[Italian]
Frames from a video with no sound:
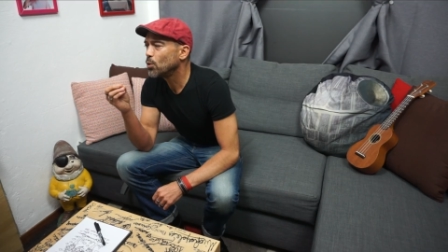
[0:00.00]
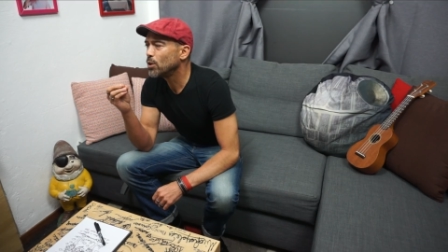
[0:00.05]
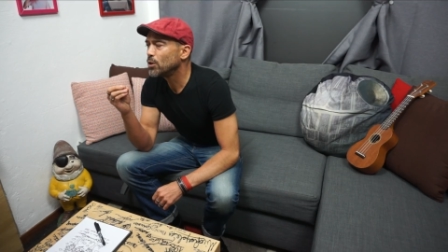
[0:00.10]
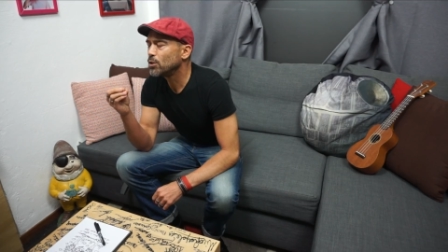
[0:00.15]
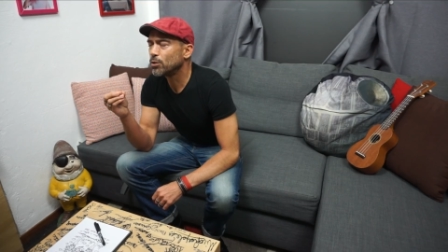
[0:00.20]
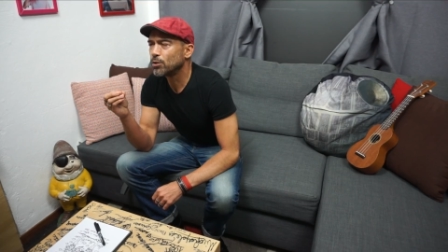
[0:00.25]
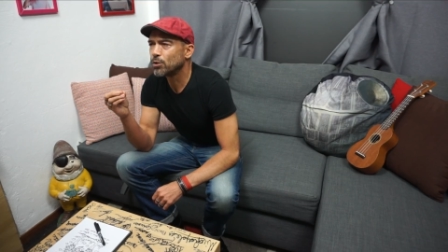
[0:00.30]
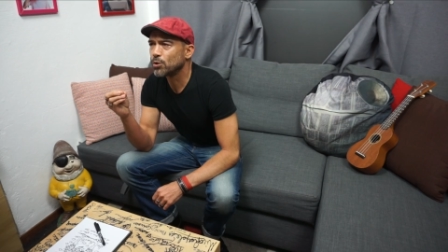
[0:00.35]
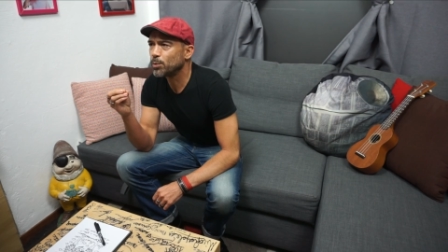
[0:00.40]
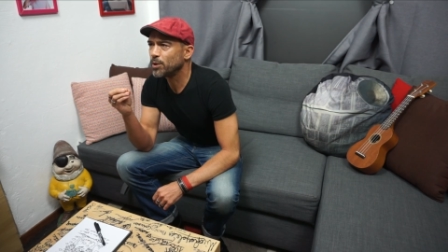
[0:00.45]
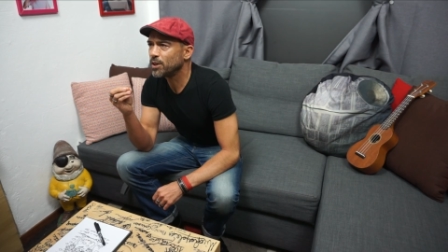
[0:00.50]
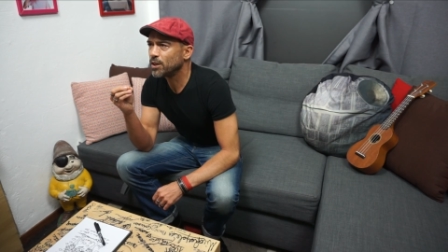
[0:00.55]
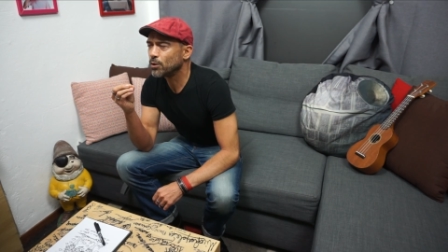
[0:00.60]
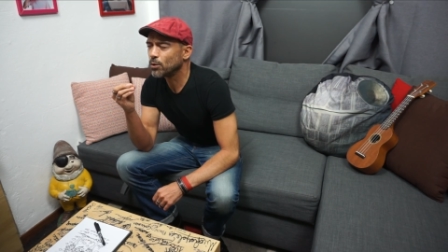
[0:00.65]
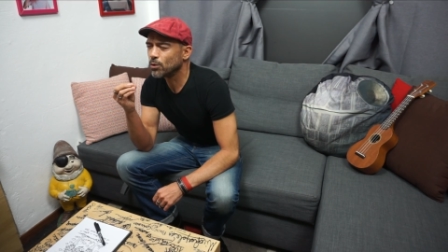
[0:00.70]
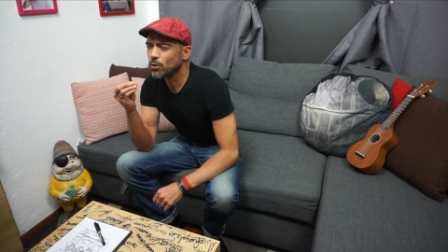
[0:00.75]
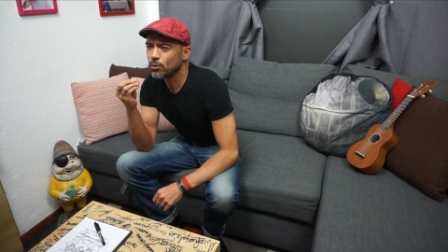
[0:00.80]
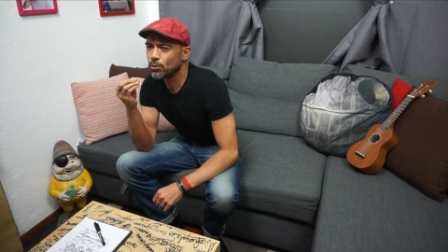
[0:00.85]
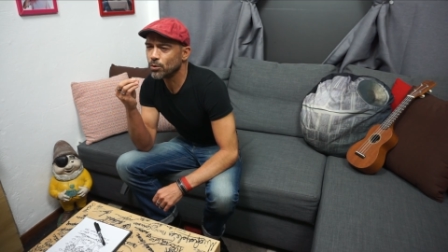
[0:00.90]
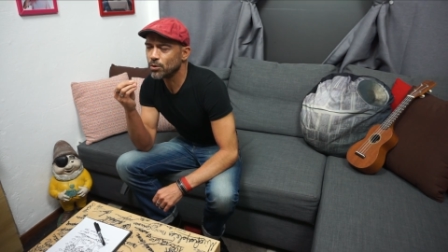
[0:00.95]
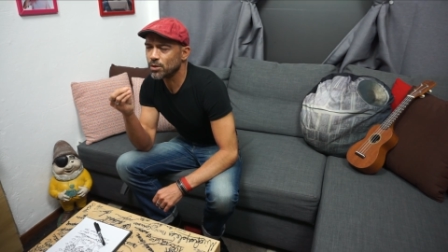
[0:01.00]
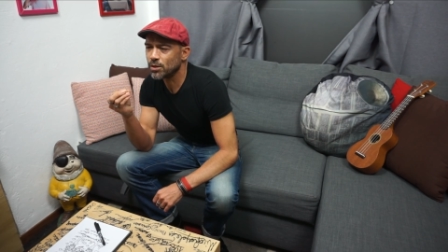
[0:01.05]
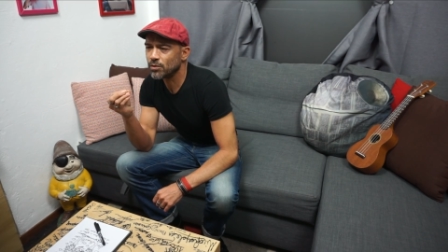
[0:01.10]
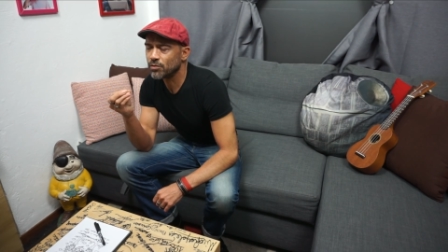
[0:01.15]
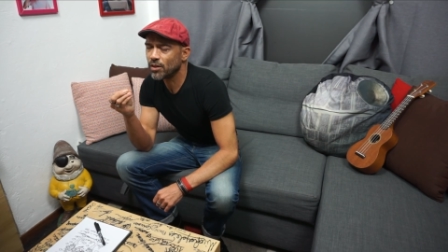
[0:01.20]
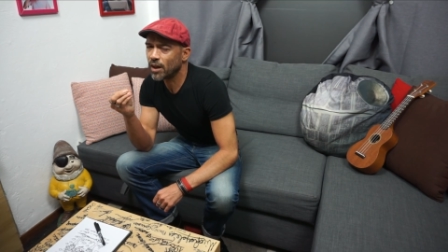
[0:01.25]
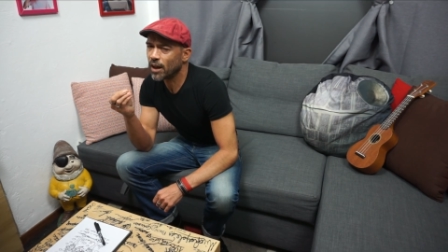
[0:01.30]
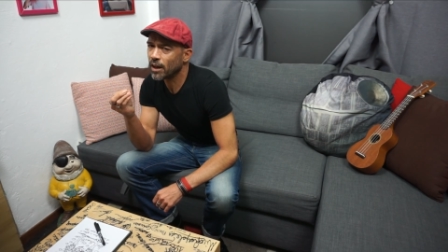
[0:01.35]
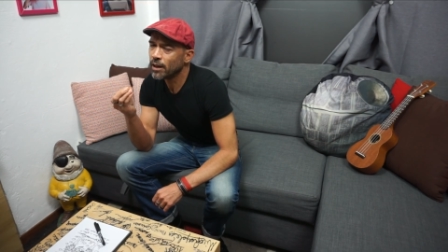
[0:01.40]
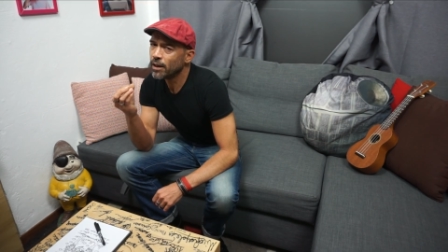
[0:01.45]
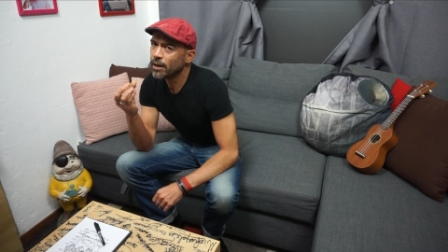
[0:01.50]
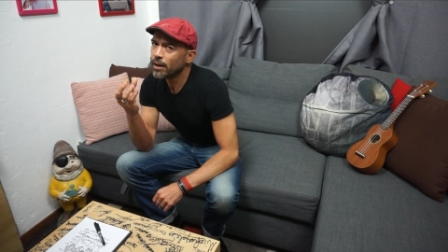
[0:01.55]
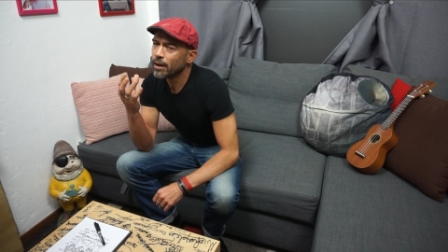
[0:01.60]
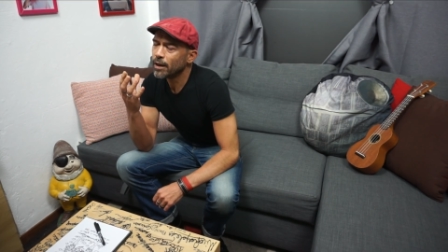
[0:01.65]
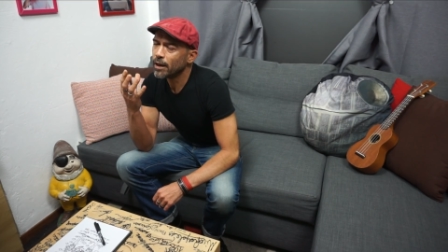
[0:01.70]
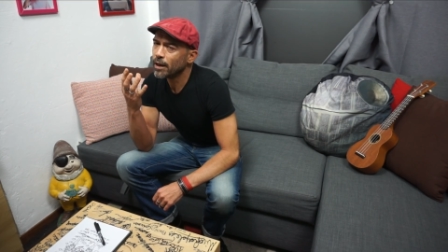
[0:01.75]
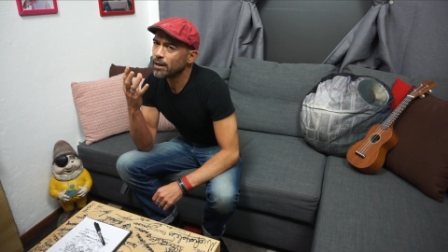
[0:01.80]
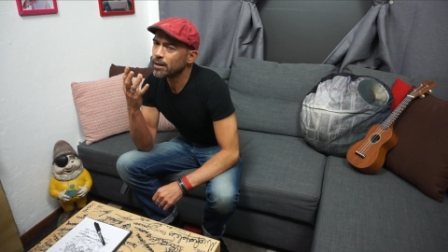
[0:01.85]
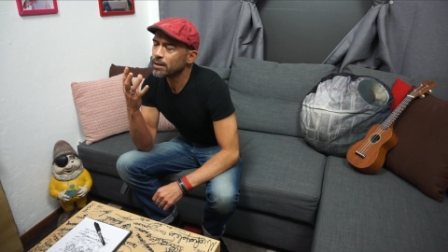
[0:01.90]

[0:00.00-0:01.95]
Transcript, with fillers: quello è lo spirito con cui si fa. E